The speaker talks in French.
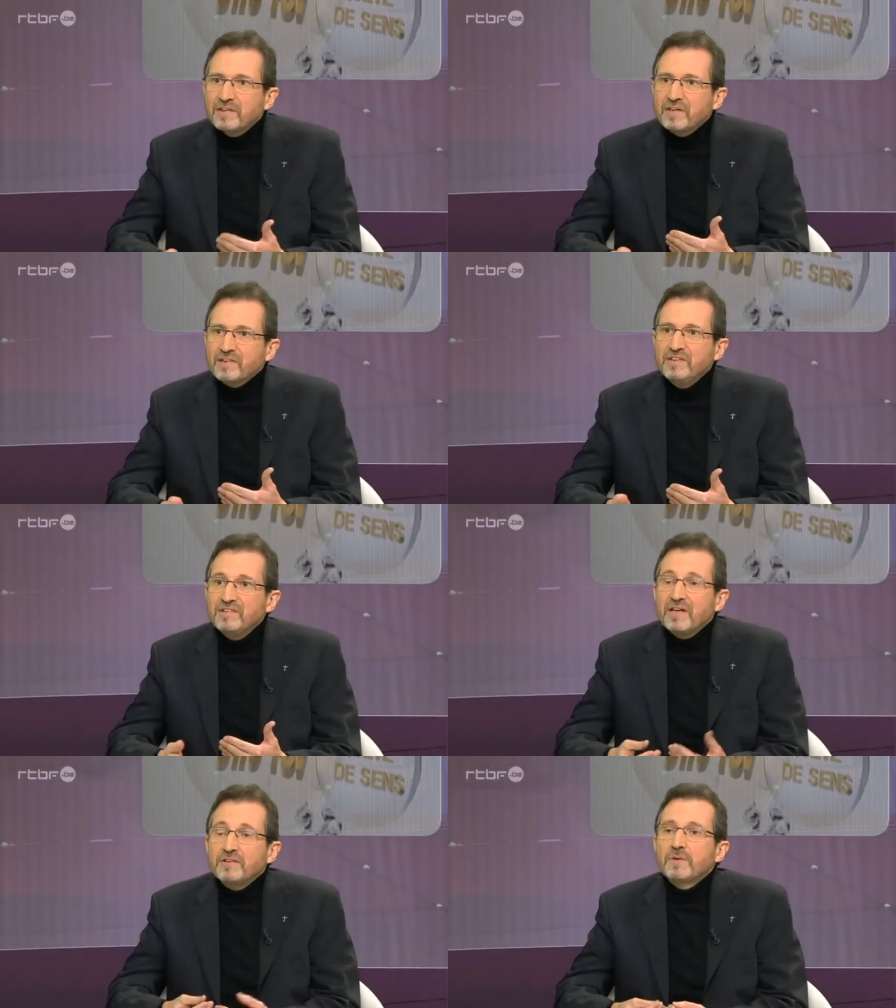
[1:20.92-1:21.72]

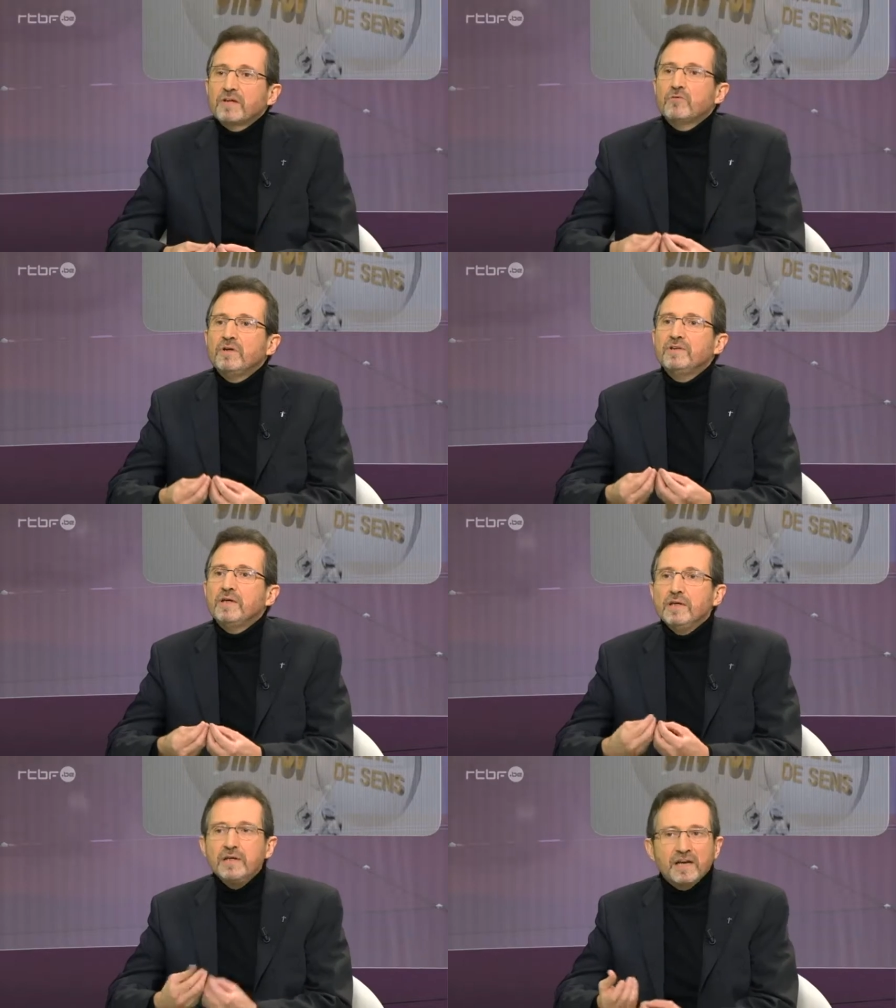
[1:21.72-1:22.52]
exercices, c'est la
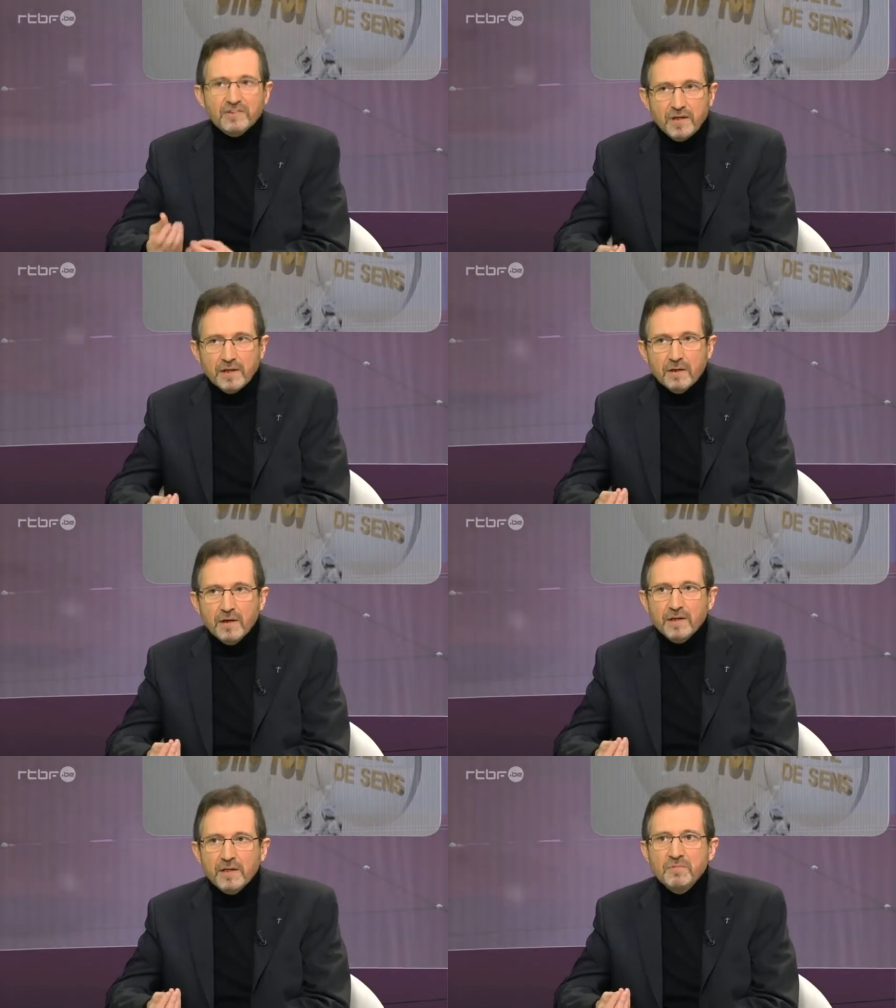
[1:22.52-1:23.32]
spiritualité ignatienne
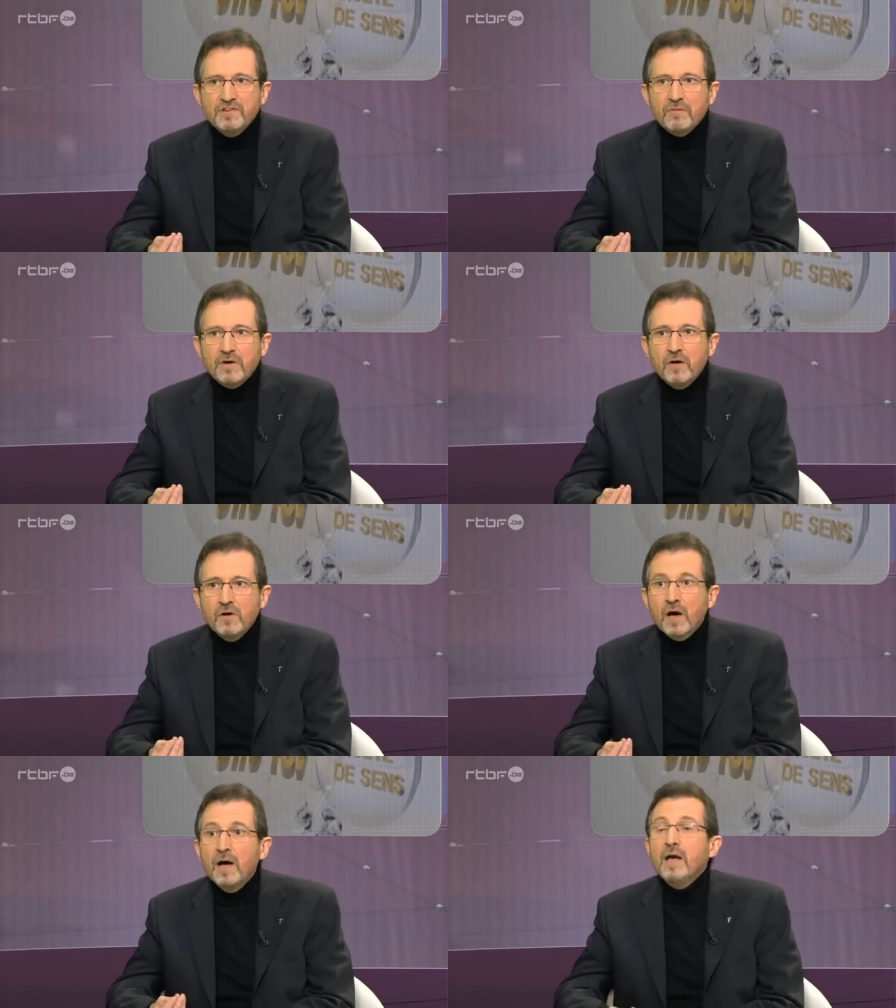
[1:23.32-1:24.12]
qui est mise en
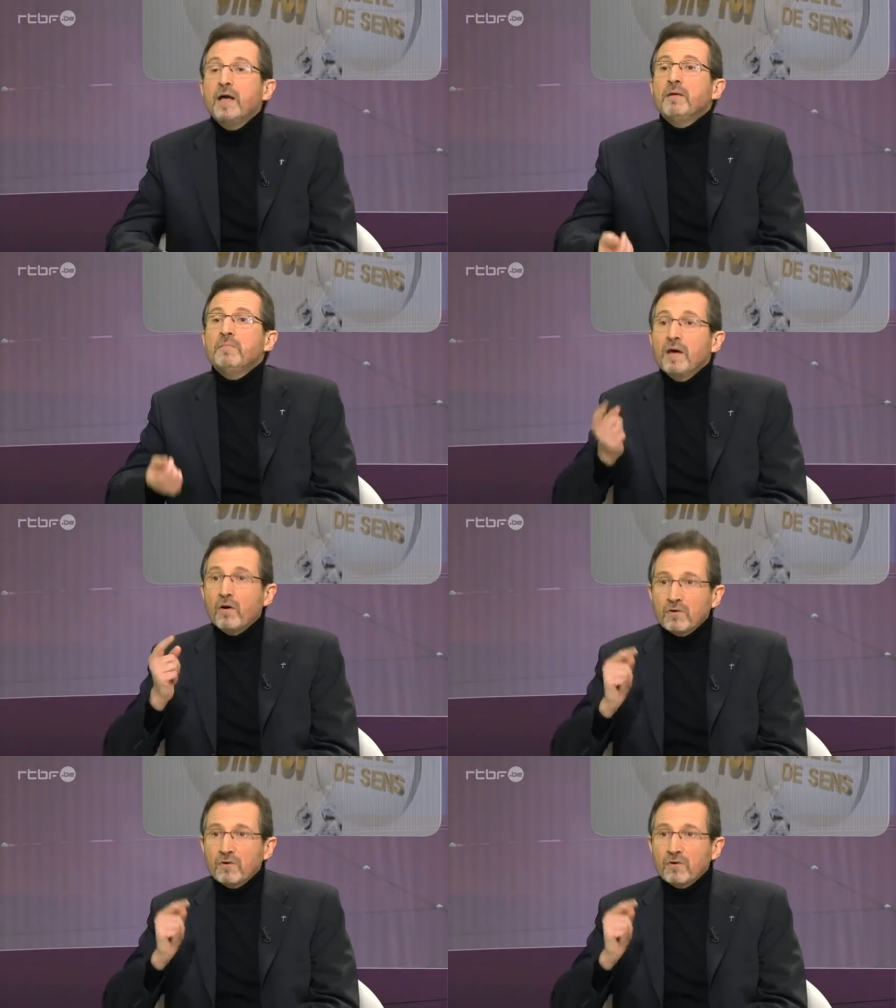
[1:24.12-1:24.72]
valeur, mais